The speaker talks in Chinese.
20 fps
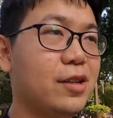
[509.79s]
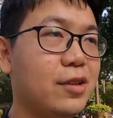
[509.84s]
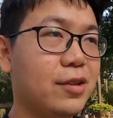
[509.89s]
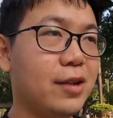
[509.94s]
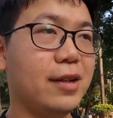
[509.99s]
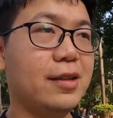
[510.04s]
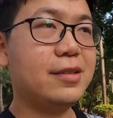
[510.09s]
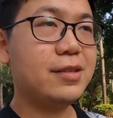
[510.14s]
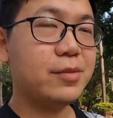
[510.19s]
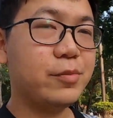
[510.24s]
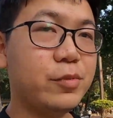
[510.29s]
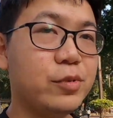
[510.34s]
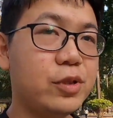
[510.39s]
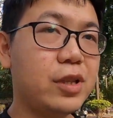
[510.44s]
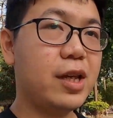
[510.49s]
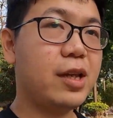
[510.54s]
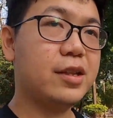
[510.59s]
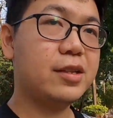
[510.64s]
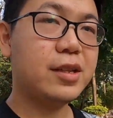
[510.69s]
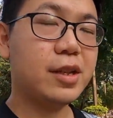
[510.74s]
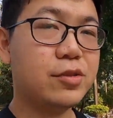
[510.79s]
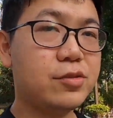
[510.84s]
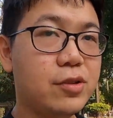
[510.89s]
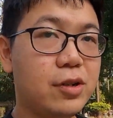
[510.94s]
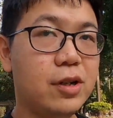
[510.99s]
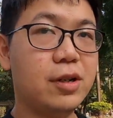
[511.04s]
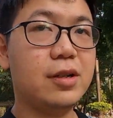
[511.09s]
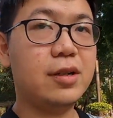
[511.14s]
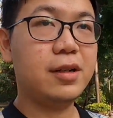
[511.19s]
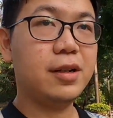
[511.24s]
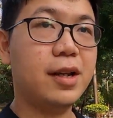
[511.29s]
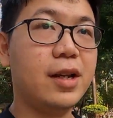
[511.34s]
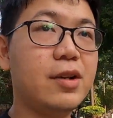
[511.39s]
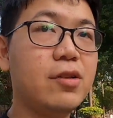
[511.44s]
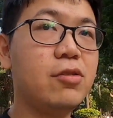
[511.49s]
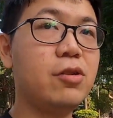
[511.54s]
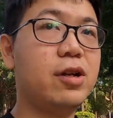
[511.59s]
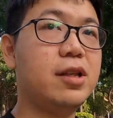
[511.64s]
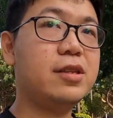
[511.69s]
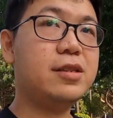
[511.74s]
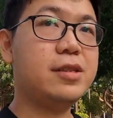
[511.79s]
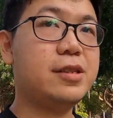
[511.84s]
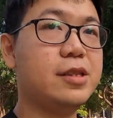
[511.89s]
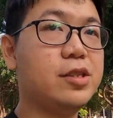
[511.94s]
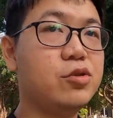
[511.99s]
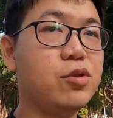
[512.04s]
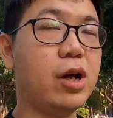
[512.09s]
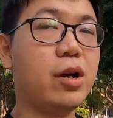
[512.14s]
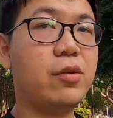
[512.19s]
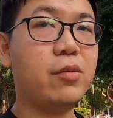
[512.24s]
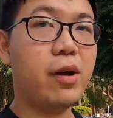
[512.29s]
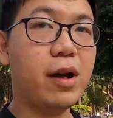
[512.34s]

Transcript: 对，这部电影叫做《灵魂急转